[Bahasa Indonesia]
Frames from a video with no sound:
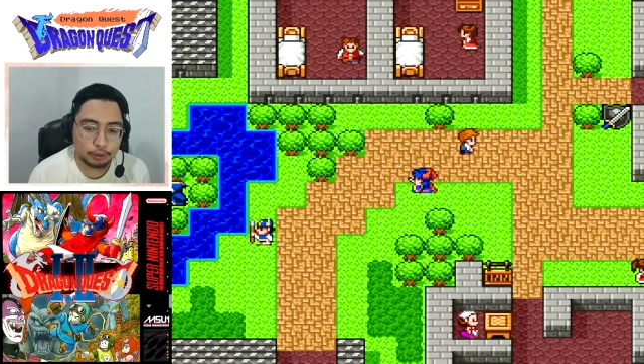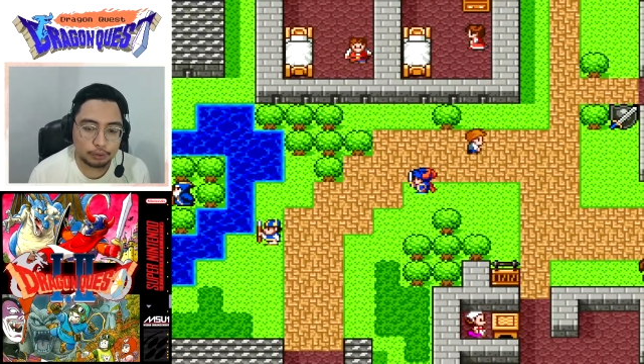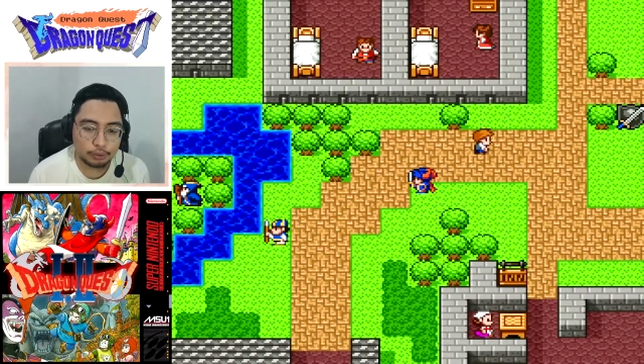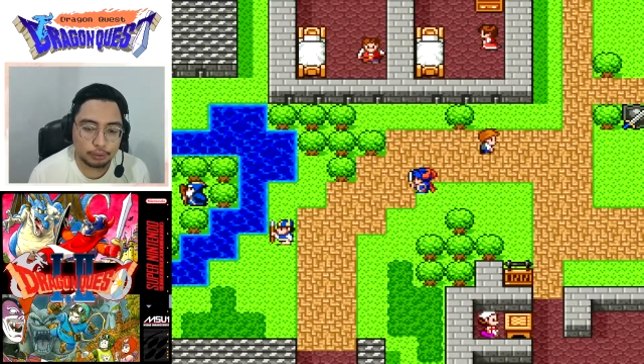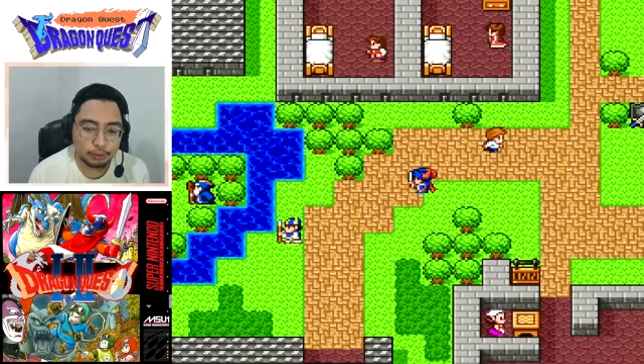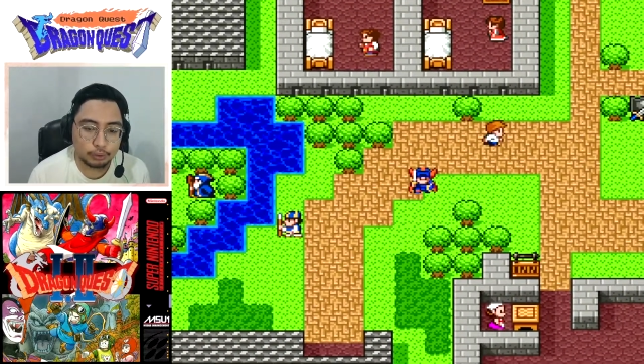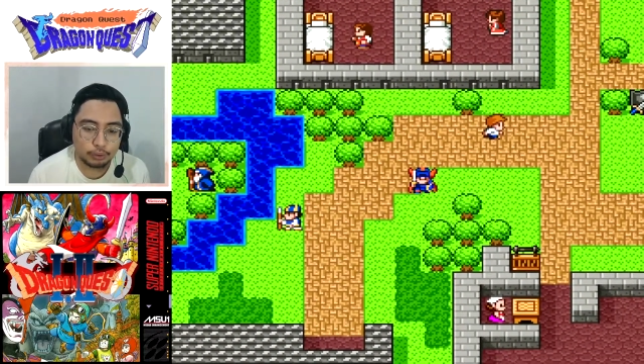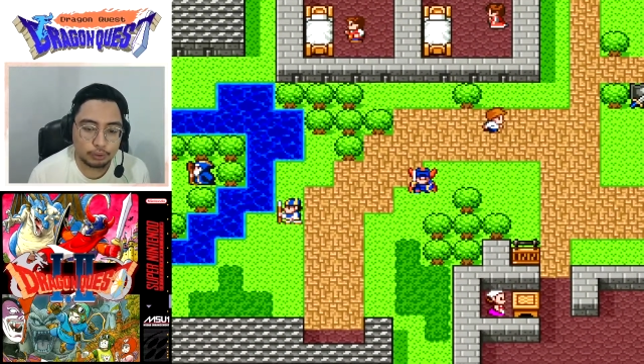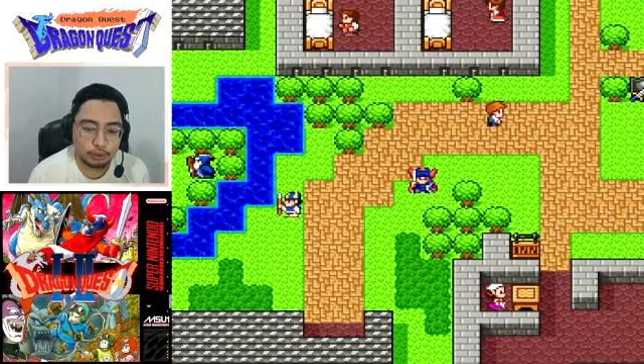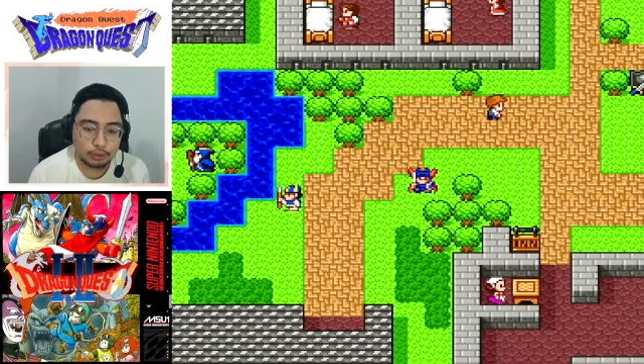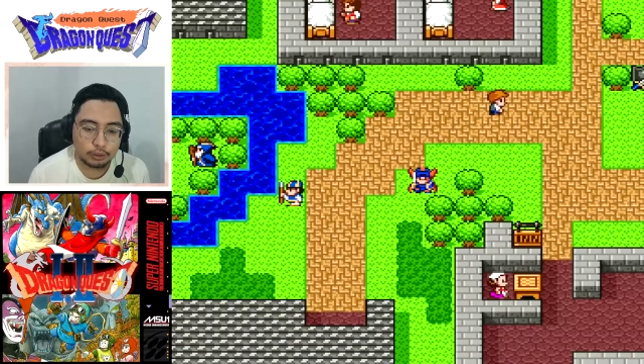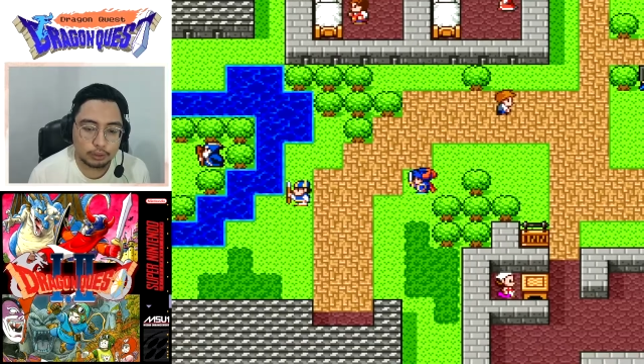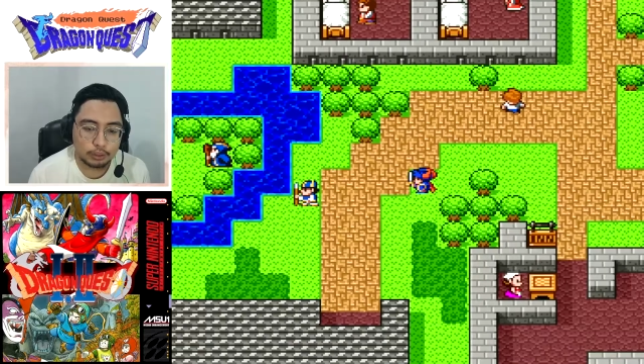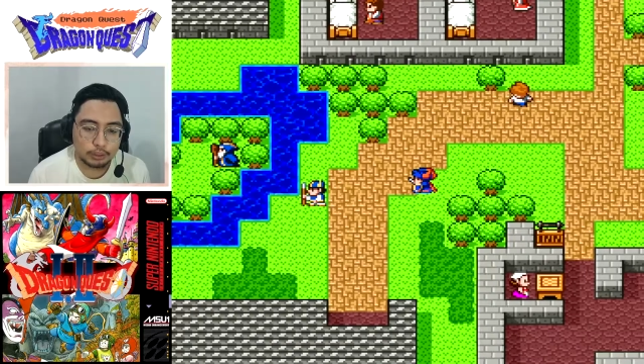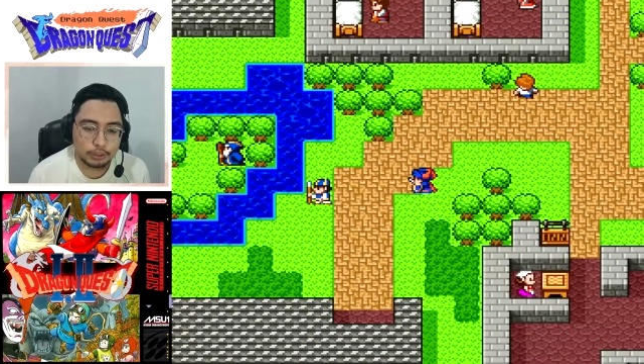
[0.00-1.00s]
dulu
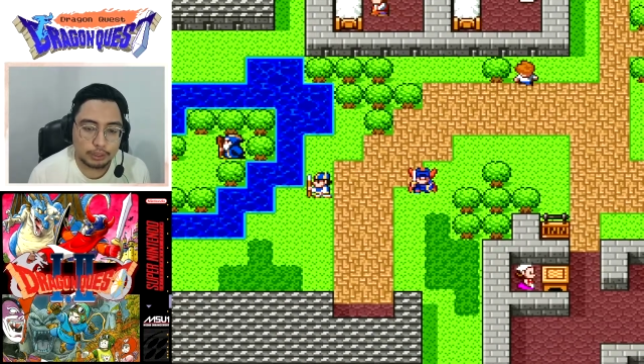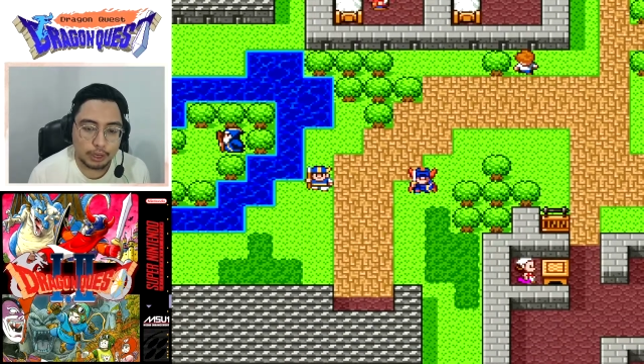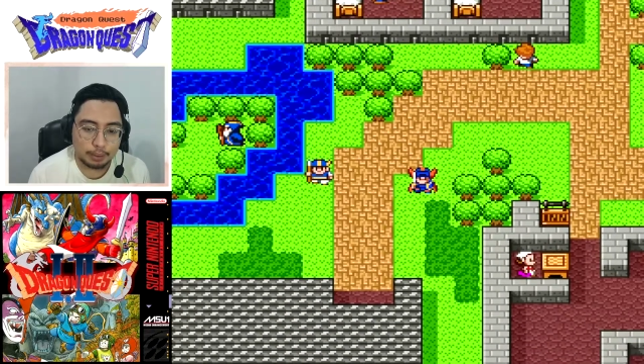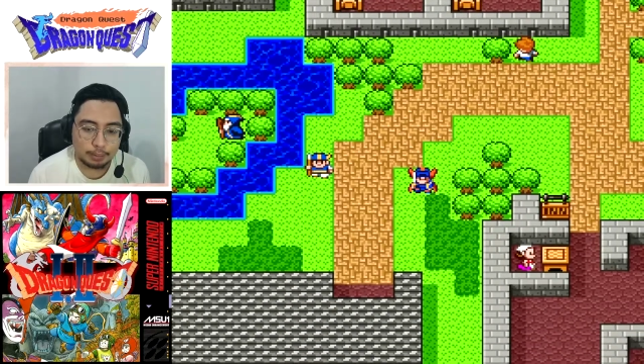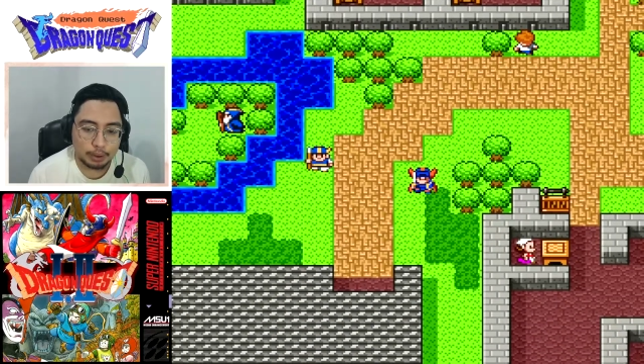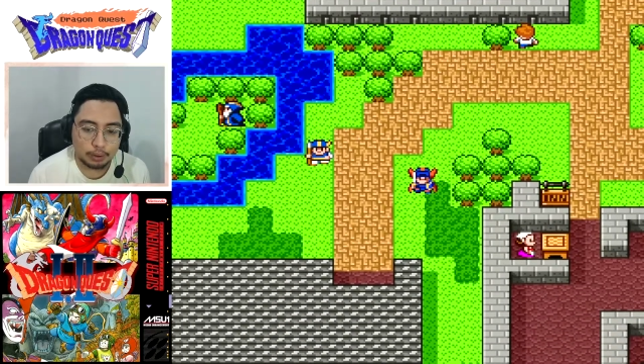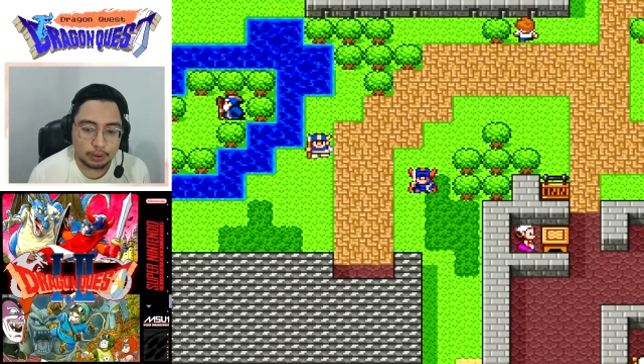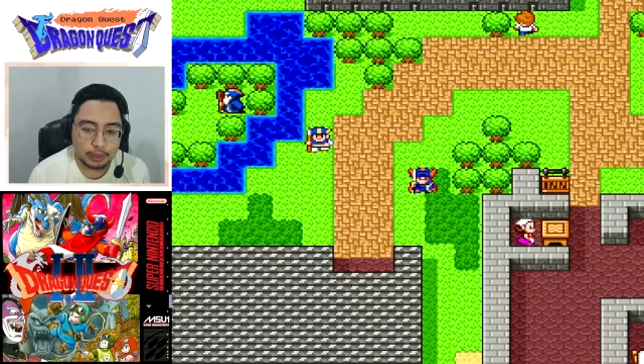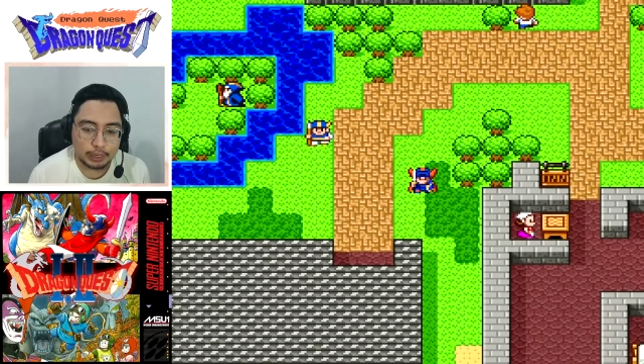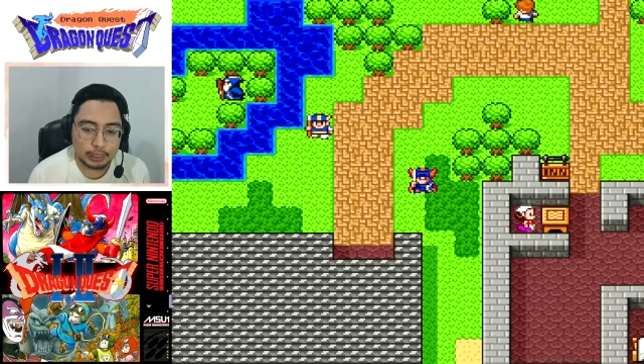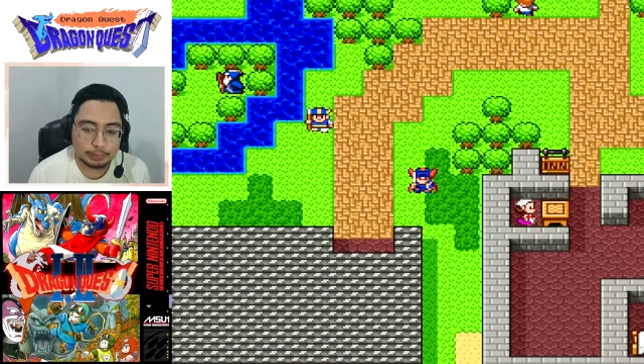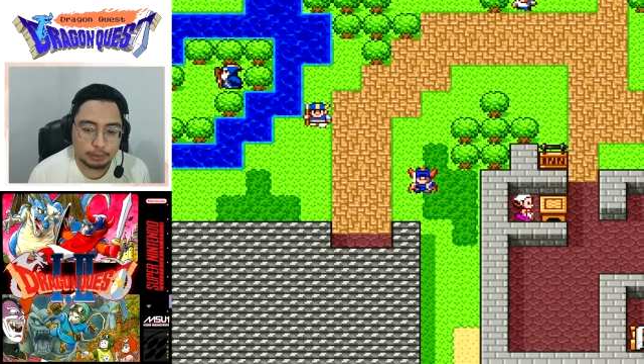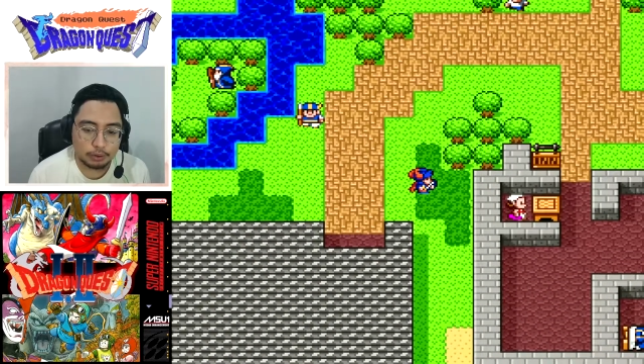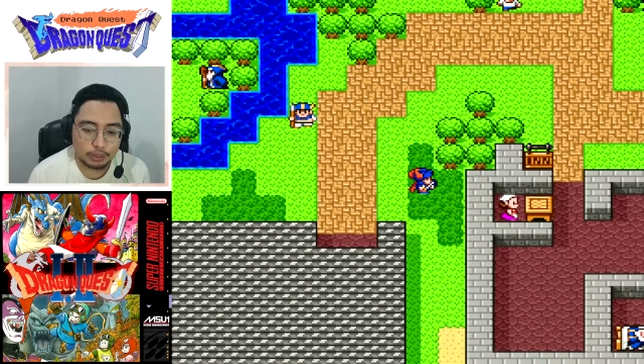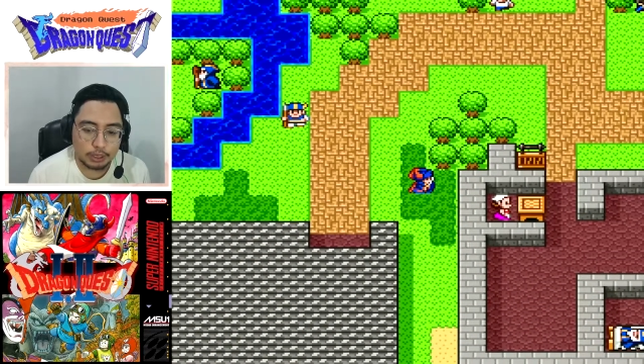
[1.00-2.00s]
sama orang
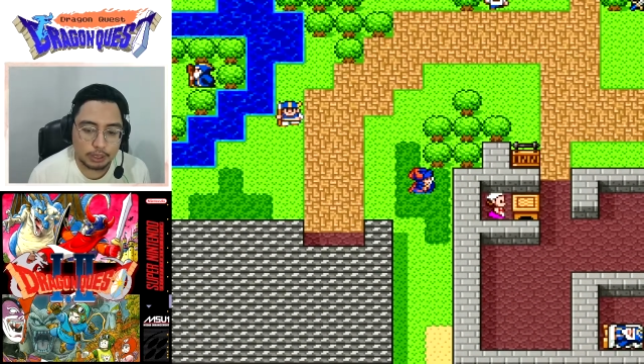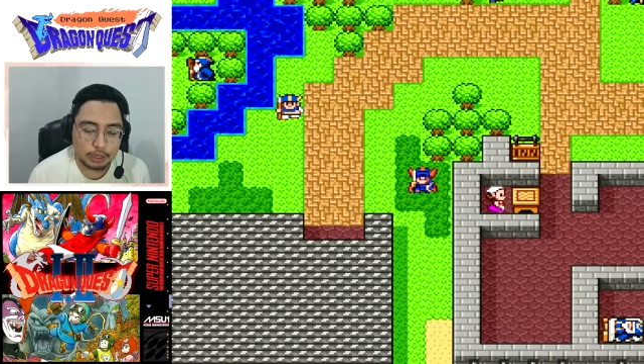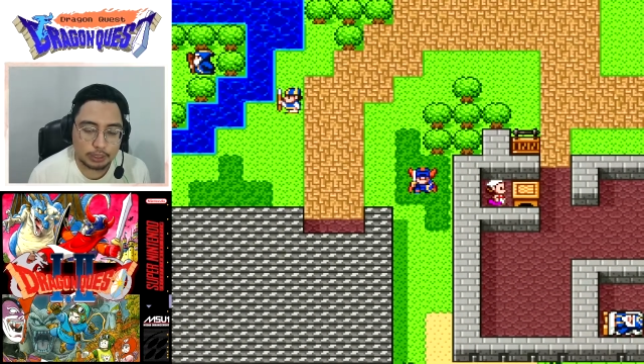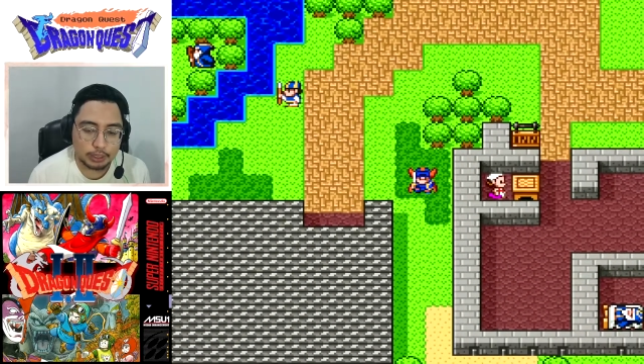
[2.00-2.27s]
yang di bawah sini.